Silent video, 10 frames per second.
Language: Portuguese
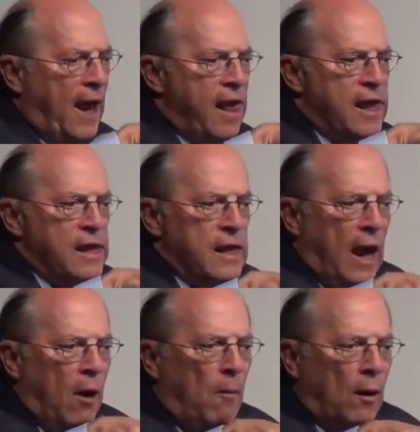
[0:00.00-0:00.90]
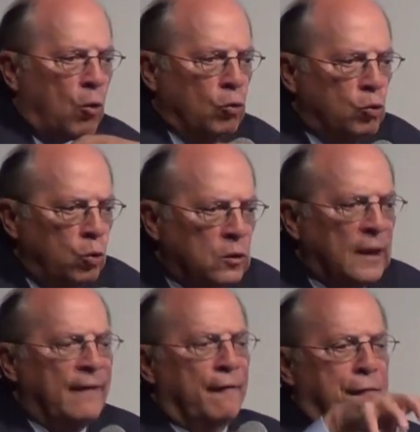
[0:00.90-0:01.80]
é uma
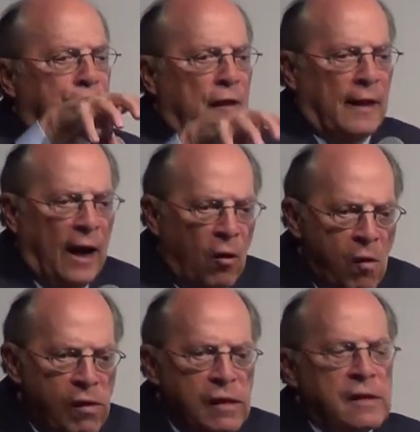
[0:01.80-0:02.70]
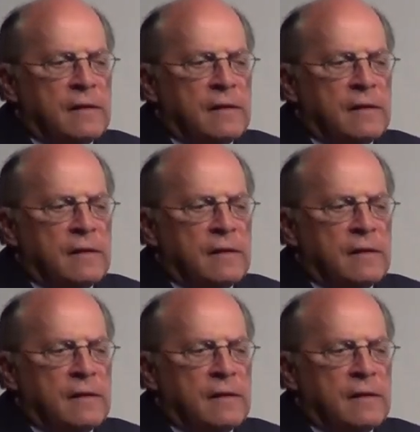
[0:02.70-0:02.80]
conduta final